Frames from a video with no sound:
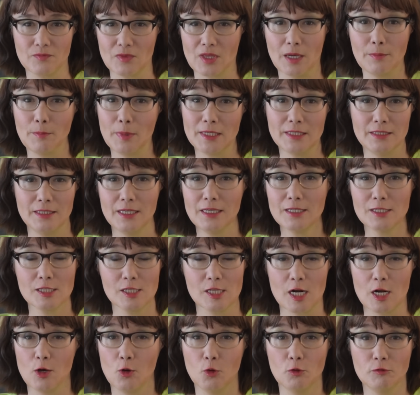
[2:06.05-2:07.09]
а под ней
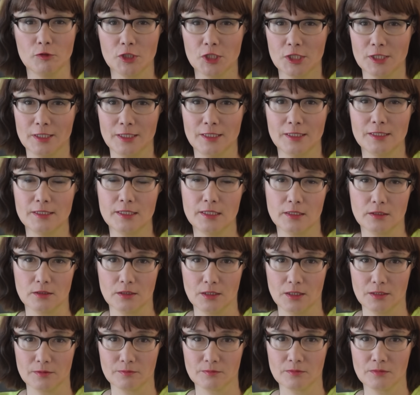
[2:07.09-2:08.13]
страховочная
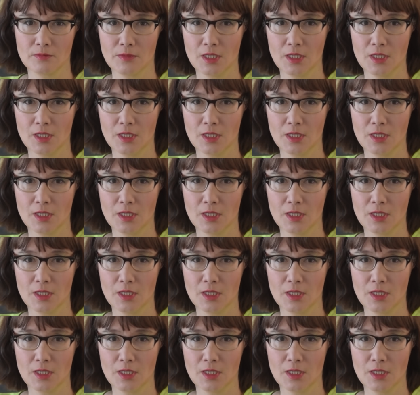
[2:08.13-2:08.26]
сетка.